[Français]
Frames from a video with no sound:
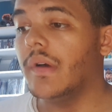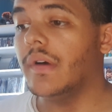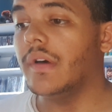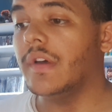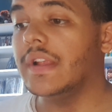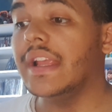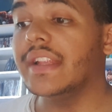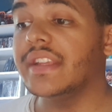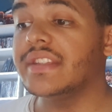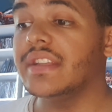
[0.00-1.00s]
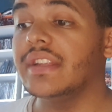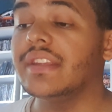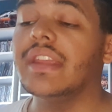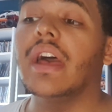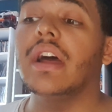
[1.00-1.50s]
Euh,
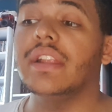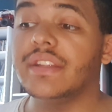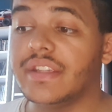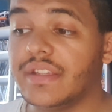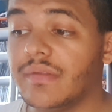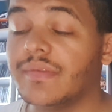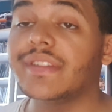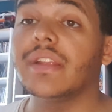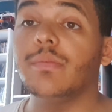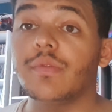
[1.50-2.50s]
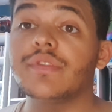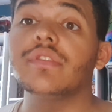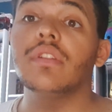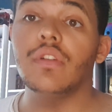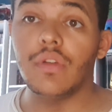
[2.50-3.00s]
il y a, l'édition
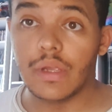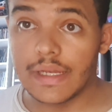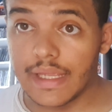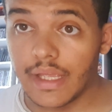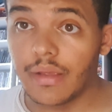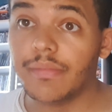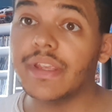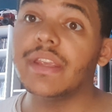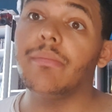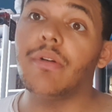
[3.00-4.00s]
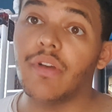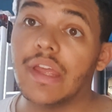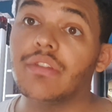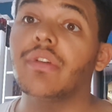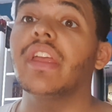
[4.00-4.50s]
Steelbooks Leclerc, mais qui est pas en
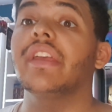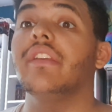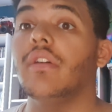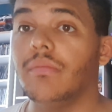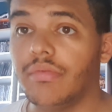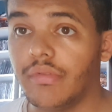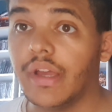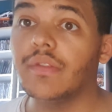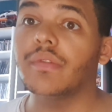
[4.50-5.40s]
4K, qui est en Blu-ray.